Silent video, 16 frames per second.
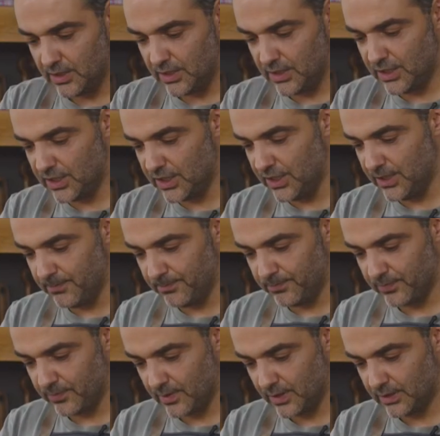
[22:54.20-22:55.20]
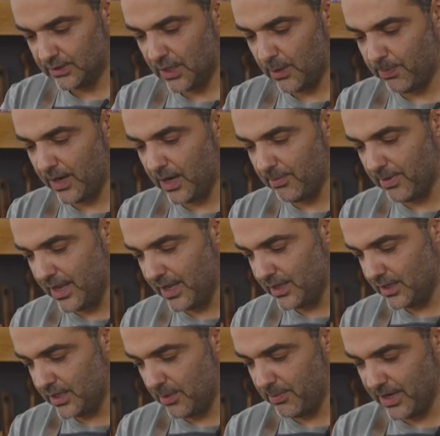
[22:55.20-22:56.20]
2
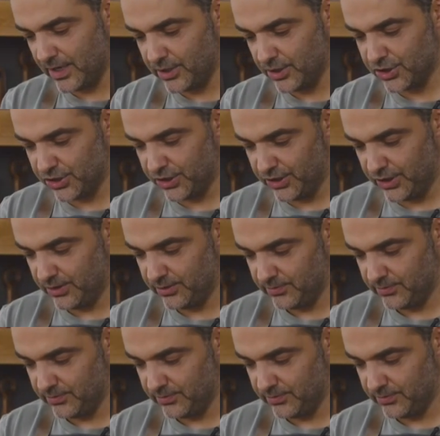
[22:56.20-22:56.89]
tepeleme yemek kaşığı